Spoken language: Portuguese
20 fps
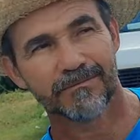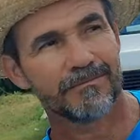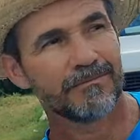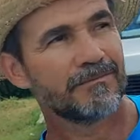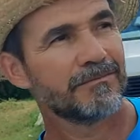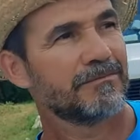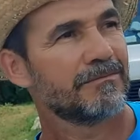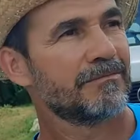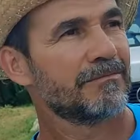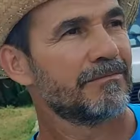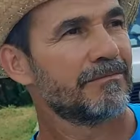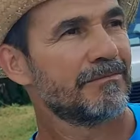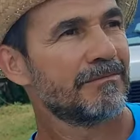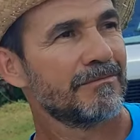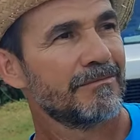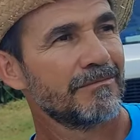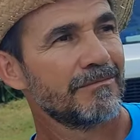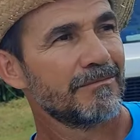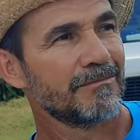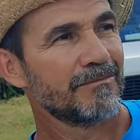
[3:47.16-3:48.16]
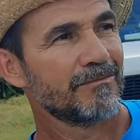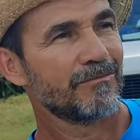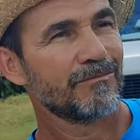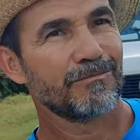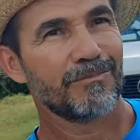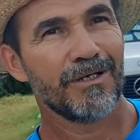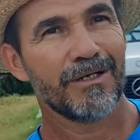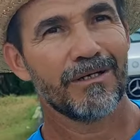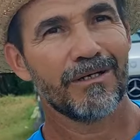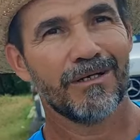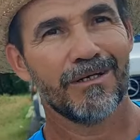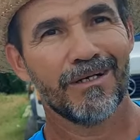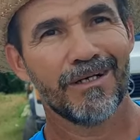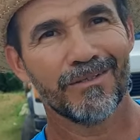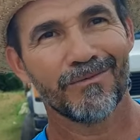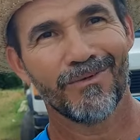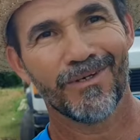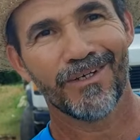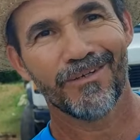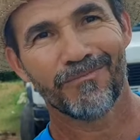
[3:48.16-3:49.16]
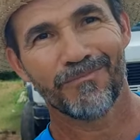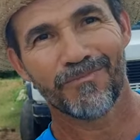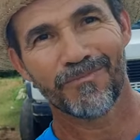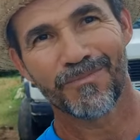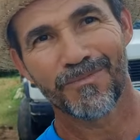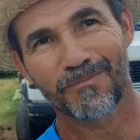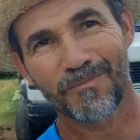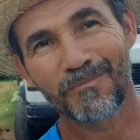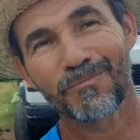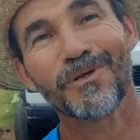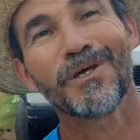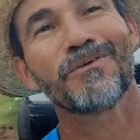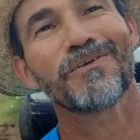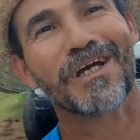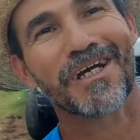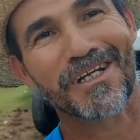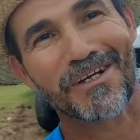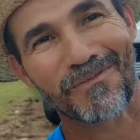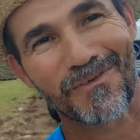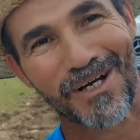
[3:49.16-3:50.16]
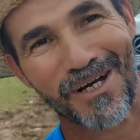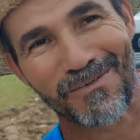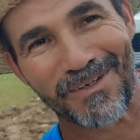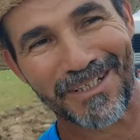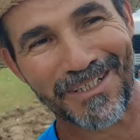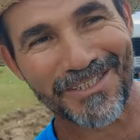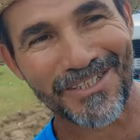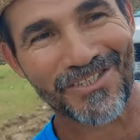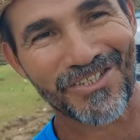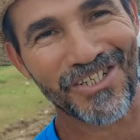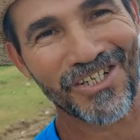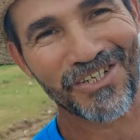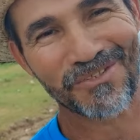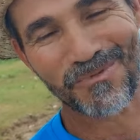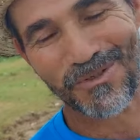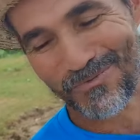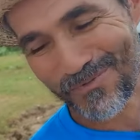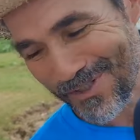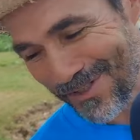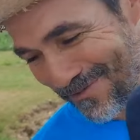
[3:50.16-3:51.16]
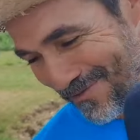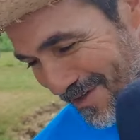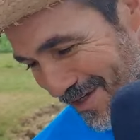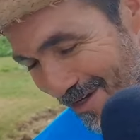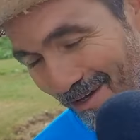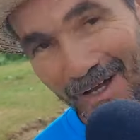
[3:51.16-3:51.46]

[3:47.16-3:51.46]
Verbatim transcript: Hoje pegado na feira, em pleno carnaval, né, meu compadre? É desse jeito, meu filho.